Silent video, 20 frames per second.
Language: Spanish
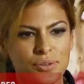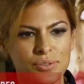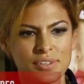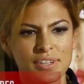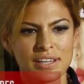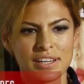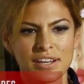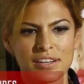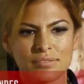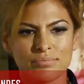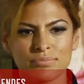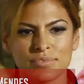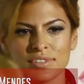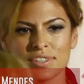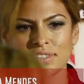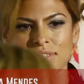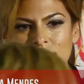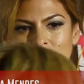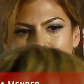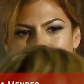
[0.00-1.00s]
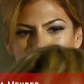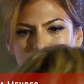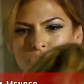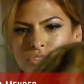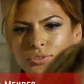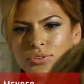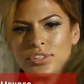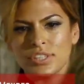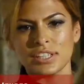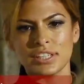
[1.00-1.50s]

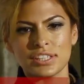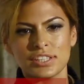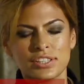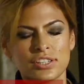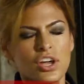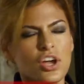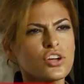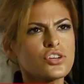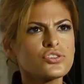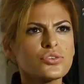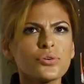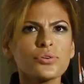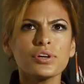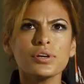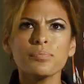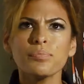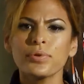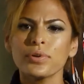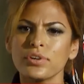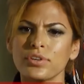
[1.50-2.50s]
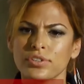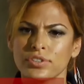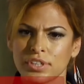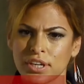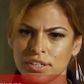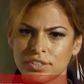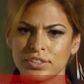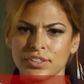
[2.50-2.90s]
1974 en Miami, Florida.